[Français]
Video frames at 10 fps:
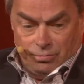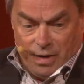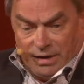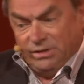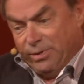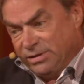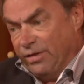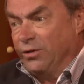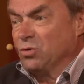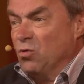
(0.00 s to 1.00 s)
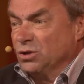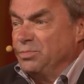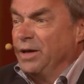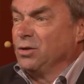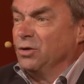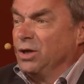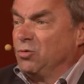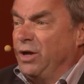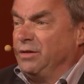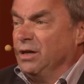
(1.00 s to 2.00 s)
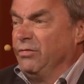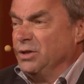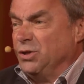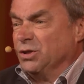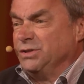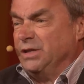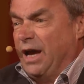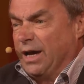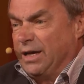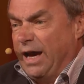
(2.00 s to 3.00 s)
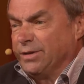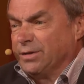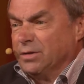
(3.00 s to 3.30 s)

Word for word: Elle dit Parce que ça fait trois semaines qu'on écoute la TV, sur Auxiliaire 4.